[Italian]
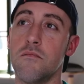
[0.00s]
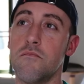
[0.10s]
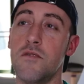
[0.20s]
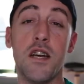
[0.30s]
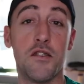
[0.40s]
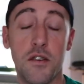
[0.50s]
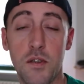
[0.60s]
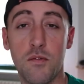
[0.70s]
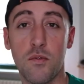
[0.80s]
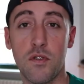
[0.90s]
10 eh,
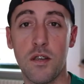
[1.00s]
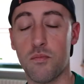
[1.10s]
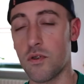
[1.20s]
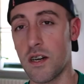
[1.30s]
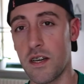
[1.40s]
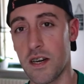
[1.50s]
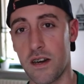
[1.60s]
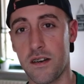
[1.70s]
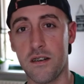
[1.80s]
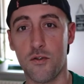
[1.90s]
minuti può
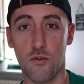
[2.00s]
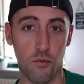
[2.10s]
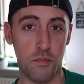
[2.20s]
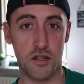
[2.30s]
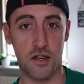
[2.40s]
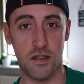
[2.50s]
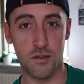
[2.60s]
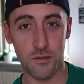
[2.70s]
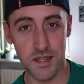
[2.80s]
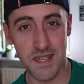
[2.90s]
caricare
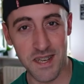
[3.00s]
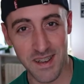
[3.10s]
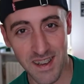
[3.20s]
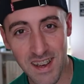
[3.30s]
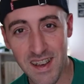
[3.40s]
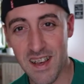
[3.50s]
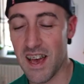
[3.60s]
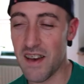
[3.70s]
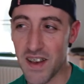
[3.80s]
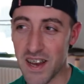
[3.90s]
l'1% quindi
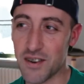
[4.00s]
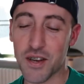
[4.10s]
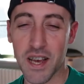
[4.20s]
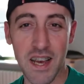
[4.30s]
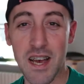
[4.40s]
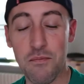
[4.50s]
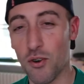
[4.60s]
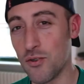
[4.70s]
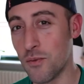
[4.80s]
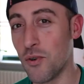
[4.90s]
è vero che è
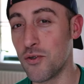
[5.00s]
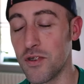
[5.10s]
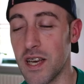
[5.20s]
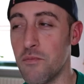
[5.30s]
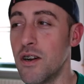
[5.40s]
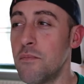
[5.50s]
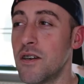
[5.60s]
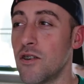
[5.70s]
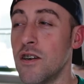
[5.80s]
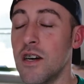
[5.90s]
molto molto debole
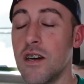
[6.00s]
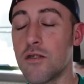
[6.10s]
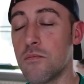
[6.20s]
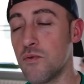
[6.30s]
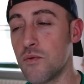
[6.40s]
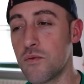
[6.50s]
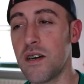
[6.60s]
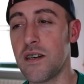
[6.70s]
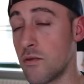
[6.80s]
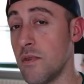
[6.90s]
però
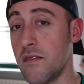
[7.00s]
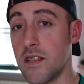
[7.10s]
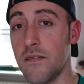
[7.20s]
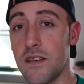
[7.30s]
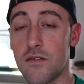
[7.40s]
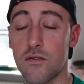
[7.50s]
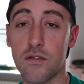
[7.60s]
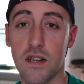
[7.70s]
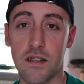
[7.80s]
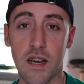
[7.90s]
comunque come avete visto
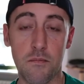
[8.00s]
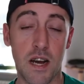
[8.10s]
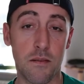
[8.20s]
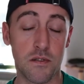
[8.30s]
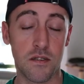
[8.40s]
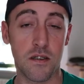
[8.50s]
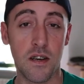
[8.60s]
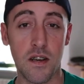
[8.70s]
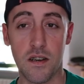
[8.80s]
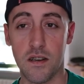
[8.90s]
nel time
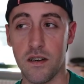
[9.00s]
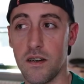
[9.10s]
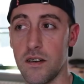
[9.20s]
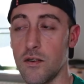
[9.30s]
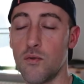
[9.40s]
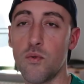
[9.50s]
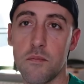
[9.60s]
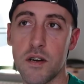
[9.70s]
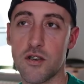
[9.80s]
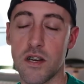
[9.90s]
lapse
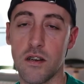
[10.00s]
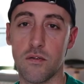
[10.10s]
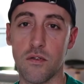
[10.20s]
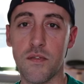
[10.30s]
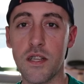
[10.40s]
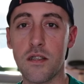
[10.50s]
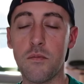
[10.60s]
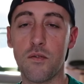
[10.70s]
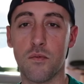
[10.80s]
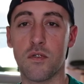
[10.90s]
2% eh, in 20
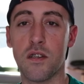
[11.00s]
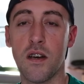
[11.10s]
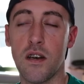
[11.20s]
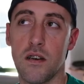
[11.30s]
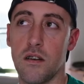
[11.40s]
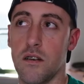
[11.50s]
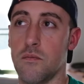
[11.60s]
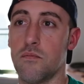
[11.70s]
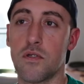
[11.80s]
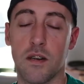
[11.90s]
minuti
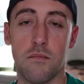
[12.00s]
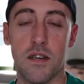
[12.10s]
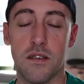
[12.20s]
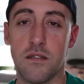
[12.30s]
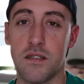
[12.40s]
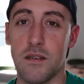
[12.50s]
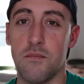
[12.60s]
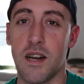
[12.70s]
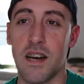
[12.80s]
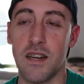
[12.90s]
eh, potrebbe
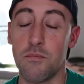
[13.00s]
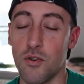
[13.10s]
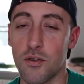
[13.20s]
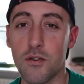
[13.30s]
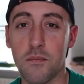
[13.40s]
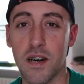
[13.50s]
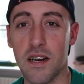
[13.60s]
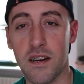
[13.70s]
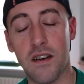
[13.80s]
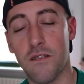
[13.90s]
sembrare poco
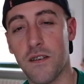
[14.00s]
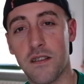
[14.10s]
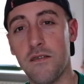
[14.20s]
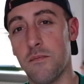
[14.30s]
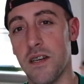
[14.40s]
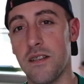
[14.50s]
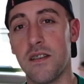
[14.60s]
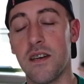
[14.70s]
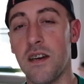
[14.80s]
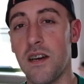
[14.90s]
ma
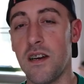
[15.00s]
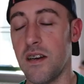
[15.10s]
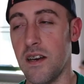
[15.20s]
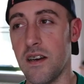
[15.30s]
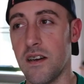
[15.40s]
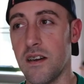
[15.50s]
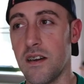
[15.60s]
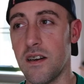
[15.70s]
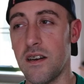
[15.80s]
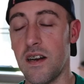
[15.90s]
effettivamente
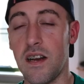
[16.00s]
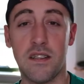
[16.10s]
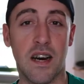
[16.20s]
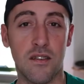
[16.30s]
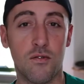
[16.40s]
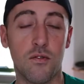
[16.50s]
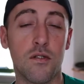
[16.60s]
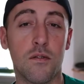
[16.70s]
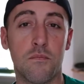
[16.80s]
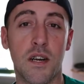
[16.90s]
è
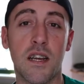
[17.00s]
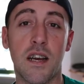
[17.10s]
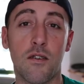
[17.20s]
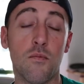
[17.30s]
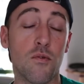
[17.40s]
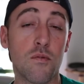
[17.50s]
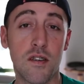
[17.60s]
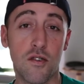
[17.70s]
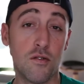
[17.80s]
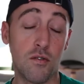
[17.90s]
tanto perché comunque
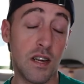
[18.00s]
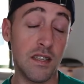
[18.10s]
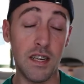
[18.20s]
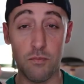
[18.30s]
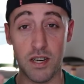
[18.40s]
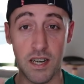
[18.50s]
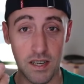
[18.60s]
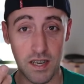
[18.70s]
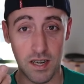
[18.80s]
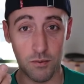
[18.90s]
noi non andremo a
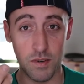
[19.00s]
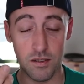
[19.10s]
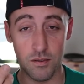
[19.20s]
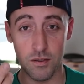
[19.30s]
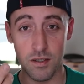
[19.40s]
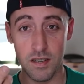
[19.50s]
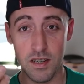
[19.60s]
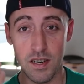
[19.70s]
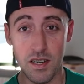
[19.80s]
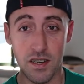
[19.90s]
caricare questo
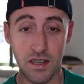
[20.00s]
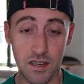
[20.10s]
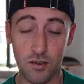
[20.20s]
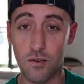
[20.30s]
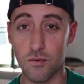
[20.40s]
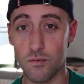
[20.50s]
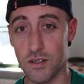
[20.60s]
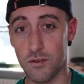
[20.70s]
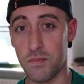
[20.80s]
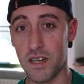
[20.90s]
eh, con
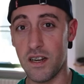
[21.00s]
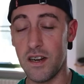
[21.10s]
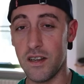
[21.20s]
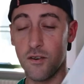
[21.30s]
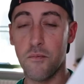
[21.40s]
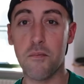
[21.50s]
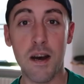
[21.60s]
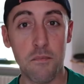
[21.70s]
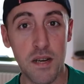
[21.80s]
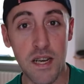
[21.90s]
questo pannellino
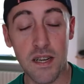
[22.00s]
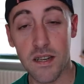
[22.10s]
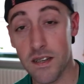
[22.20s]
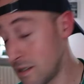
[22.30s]
ma bene